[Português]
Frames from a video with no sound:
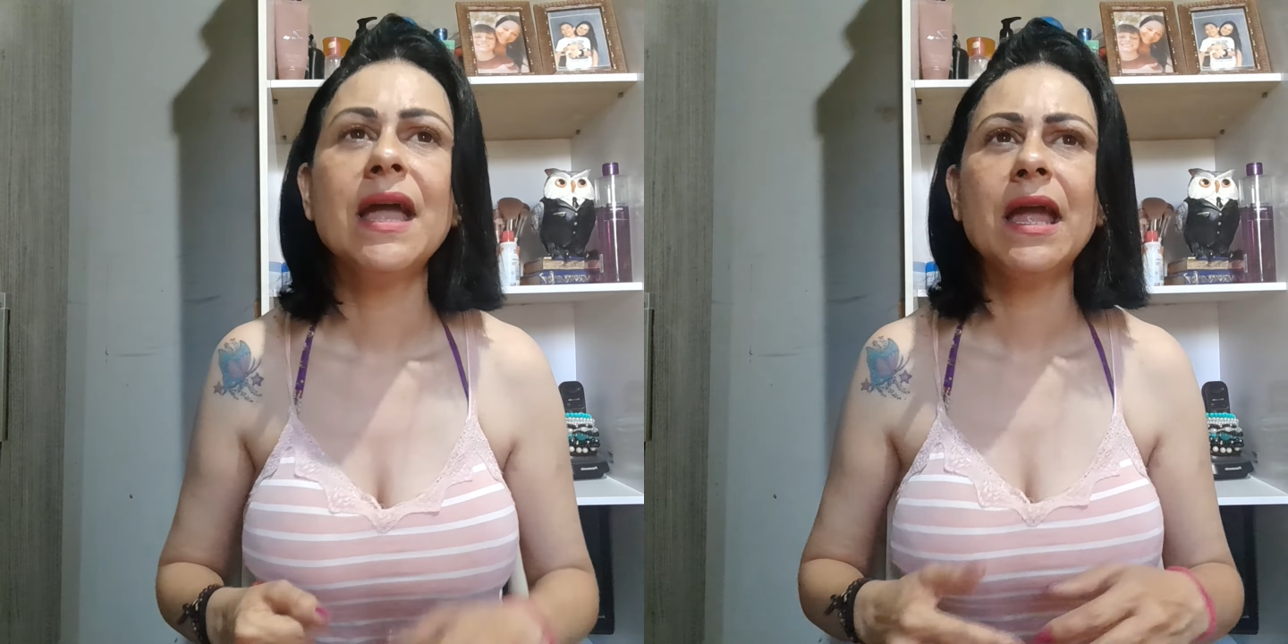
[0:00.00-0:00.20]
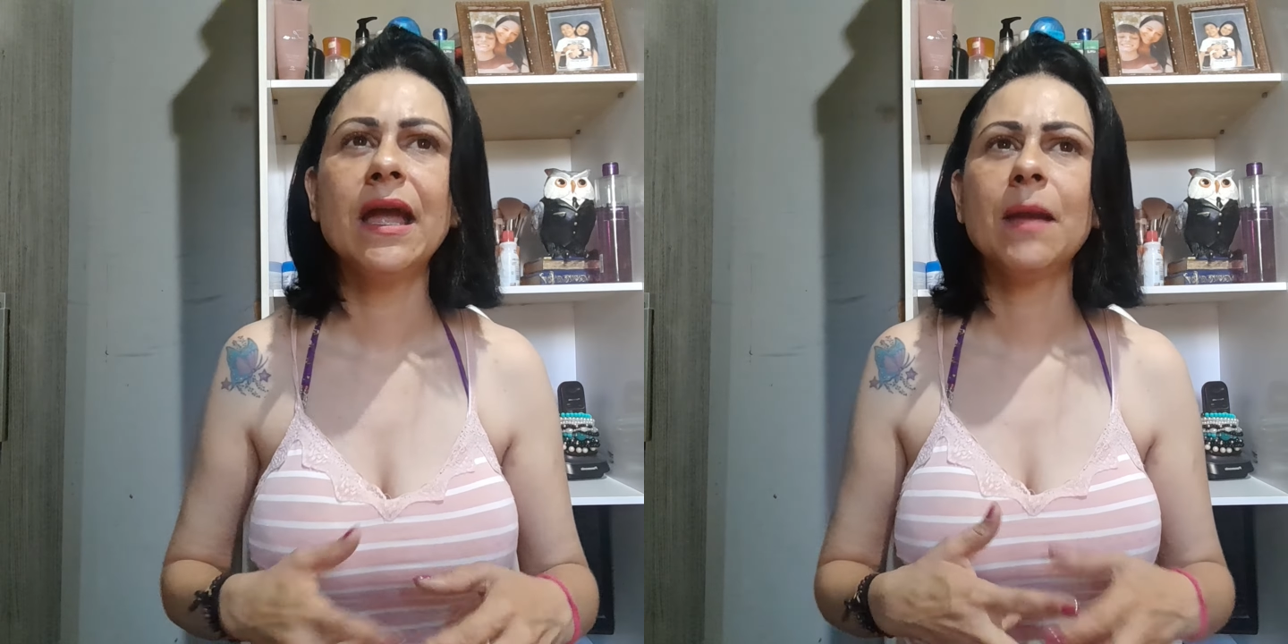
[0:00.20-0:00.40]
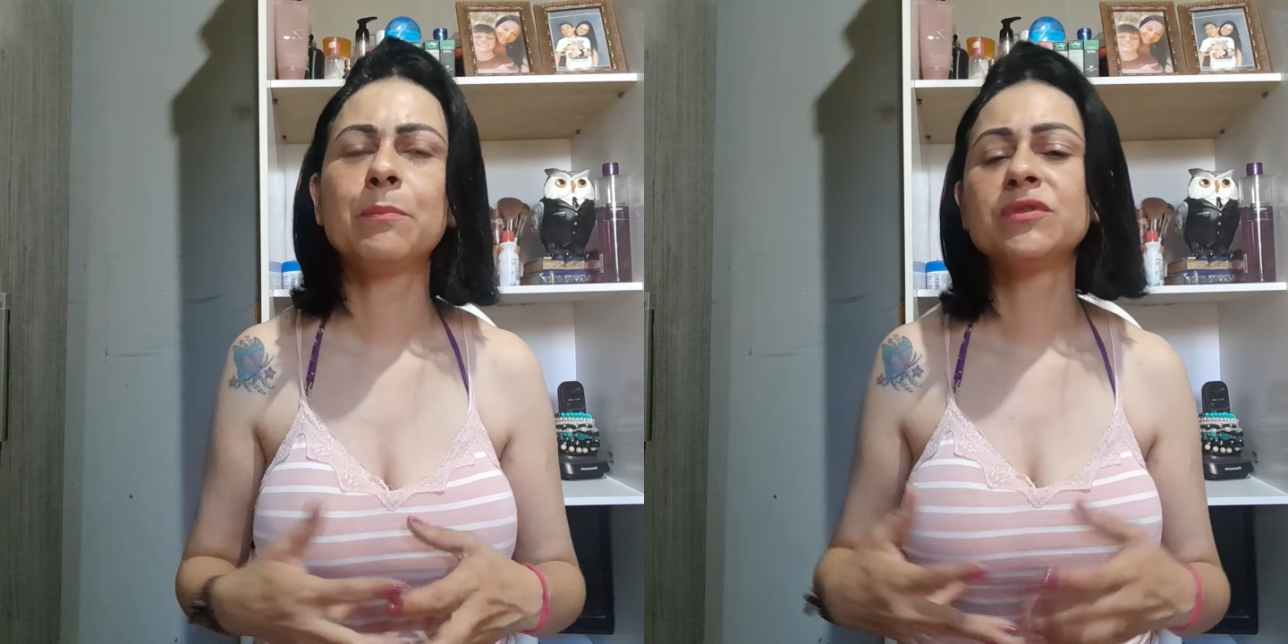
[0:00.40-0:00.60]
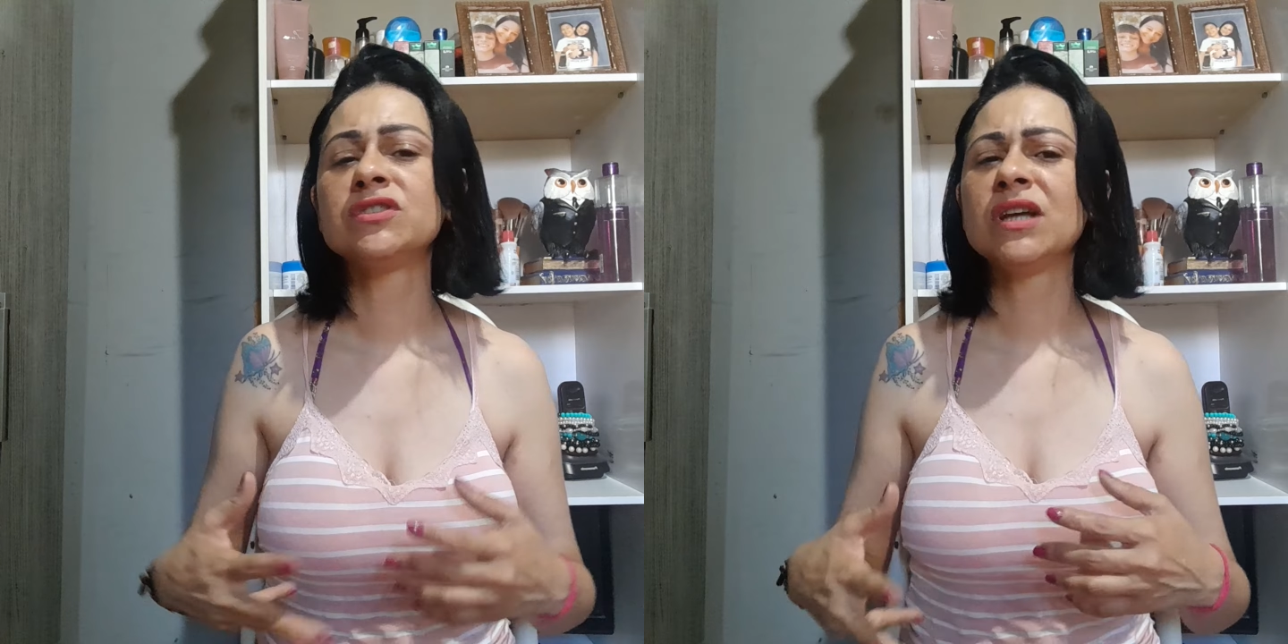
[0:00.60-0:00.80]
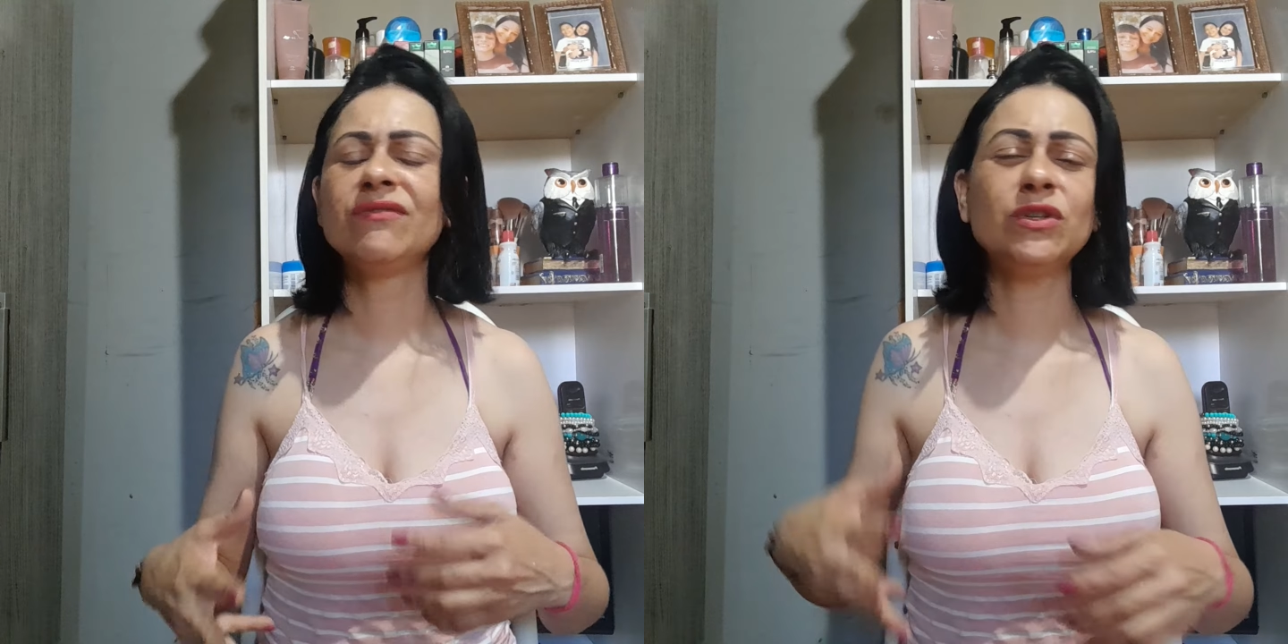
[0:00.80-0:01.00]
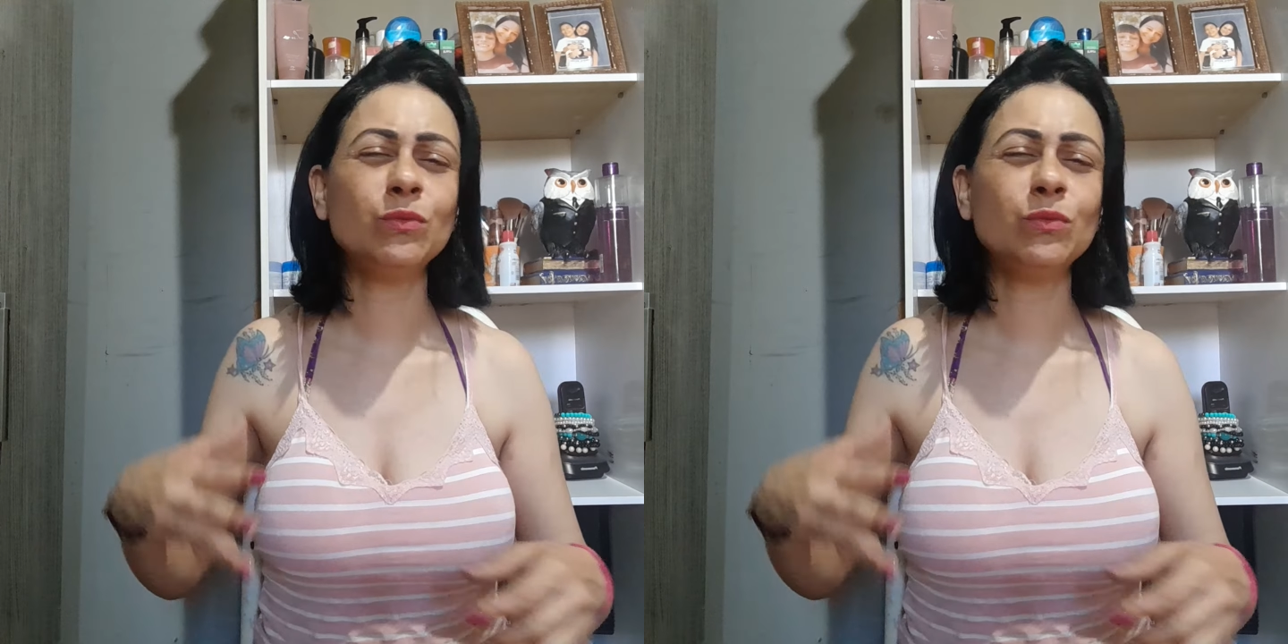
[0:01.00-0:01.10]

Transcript: é, devido